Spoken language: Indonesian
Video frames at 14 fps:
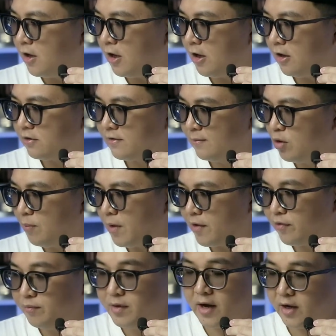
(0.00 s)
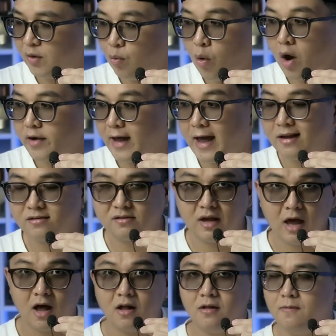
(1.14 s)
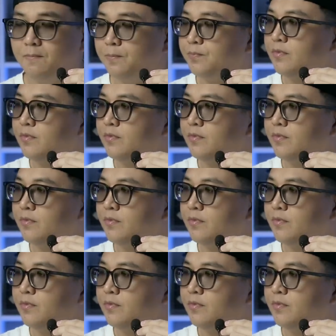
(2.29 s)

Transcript: uh, sebuah parfum dari YSL